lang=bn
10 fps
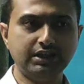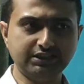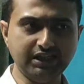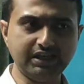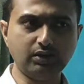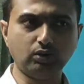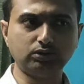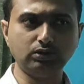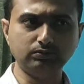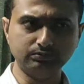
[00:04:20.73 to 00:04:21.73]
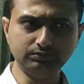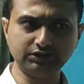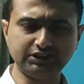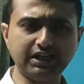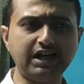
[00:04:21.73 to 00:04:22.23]
সে কি করত
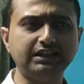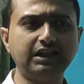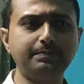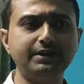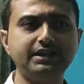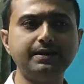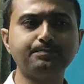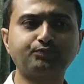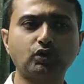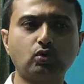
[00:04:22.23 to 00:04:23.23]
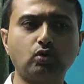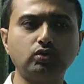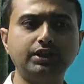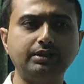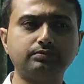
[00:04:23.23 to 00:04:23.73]
সে গাধার পিঠে
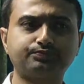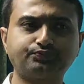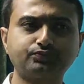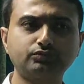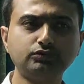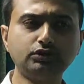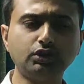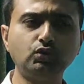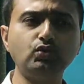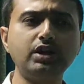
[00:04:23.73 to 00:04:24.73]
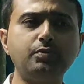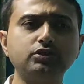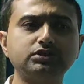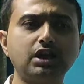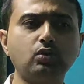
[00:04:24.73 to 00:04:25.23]
কোনোদিন নুনের
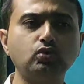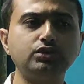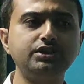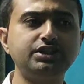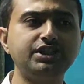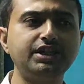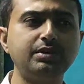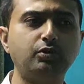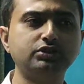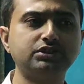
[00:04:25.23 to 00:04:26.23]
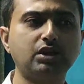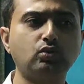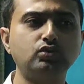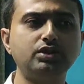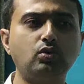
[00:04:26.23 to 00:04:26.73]
বস্তা কোনোদিন চিনির বস্তা
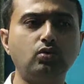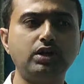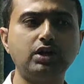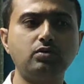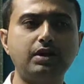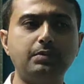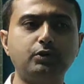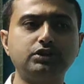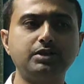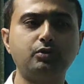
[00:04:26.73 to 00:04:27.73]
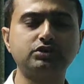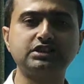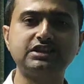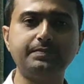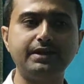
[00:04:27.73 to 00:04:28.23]
কোনোদিন অন্যান্য মালপত্রের বস্তা
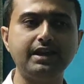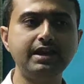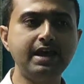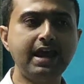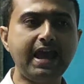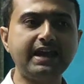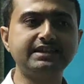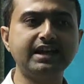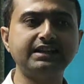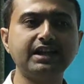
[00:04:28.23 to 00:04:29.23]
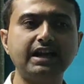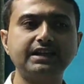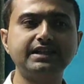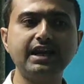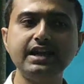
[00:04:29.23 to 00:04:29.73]
চাপিয়ে এক জায়গা থেকে আরেক
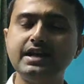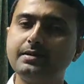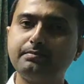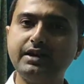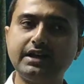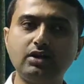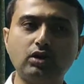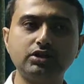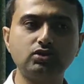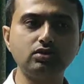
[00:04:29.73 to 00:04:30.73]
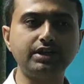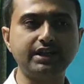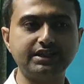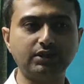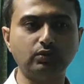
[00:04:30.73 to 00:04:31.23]
জায়গায় বিক্রি করার জন্য নিয়ে
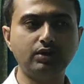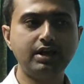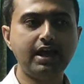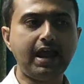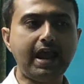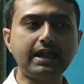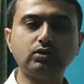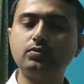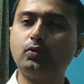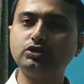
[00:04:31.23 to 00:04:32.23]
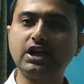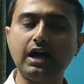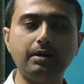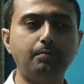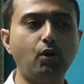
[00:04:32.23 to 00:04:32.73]
যেত এত বোঝা
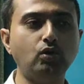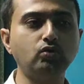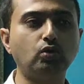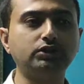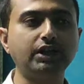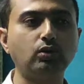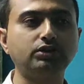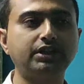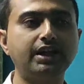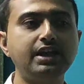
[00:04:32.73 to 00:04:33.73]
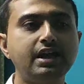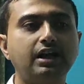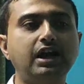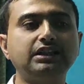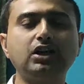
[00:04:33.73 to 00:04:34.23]
বহন করতে করতে
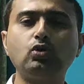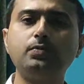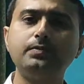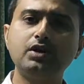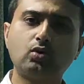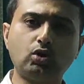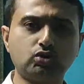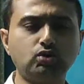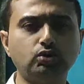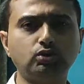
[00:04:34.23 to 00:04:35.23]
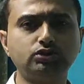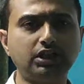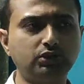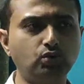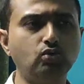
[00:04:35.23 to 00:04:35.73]
গাদা খুব কষ্ট হতো
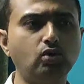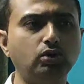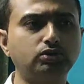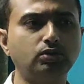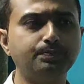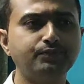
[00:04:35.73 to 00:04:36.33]
তার দুঃখ হতো